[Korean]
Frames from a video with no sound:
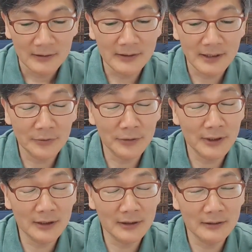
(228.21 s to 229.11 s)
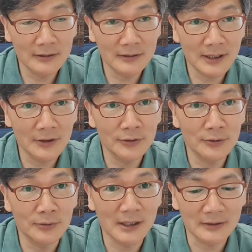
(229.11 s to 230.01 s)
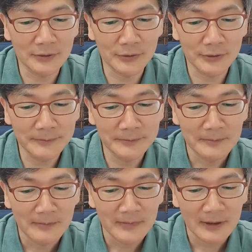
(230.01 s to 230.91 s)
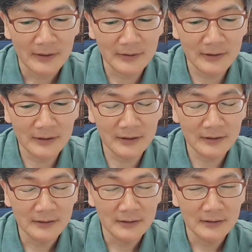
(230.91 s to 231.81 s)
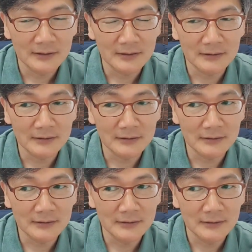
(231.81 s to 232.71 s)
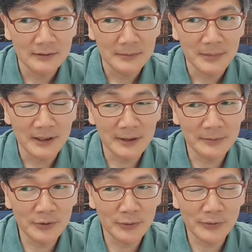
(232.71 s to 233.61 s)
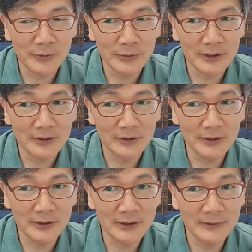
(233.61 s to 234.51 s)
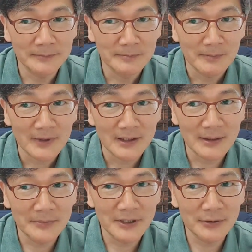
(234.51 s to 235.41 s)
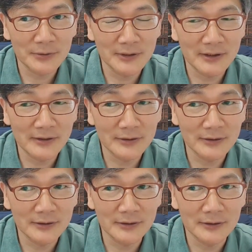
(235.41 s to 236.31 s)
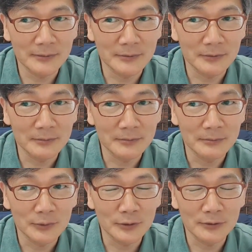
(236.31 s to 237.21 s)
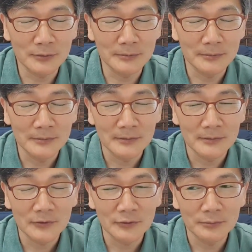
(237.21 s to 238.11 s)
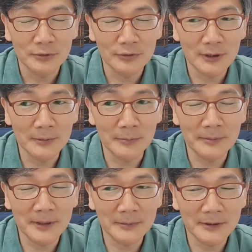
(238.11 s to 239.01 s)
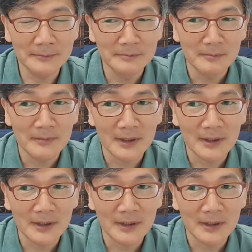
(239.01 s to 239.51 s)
이 사울이 그 사울 왕인 거죠. 그러니까 어, 베냐민 족속이 거의 참사로 인해서 뭐 불과 몇백 명,